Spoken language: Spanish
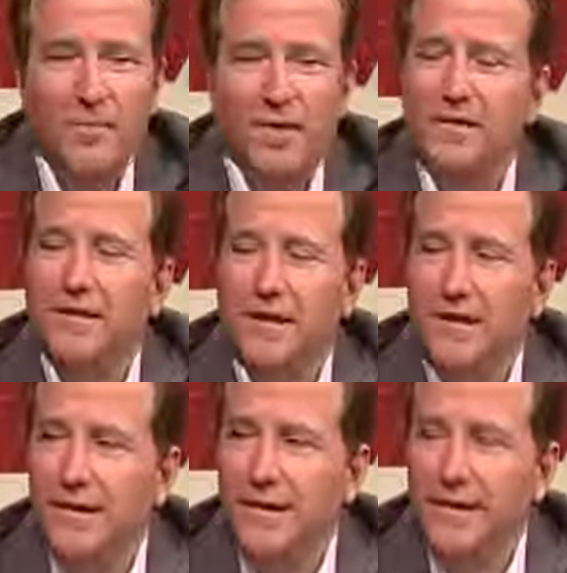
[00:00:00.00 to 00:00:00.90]
a
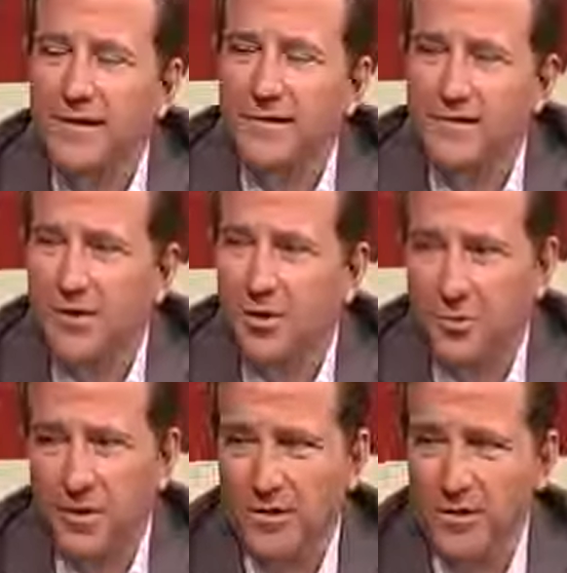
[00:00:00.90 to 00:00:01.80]
Hipatia eh, en este
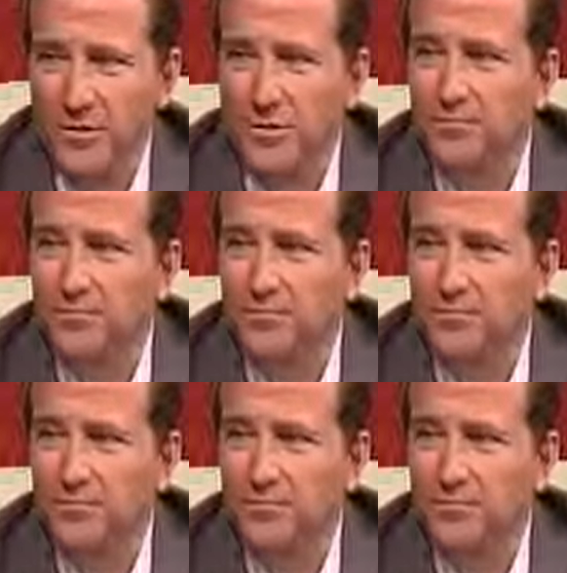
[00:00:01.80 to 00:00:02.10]
siglo XXI?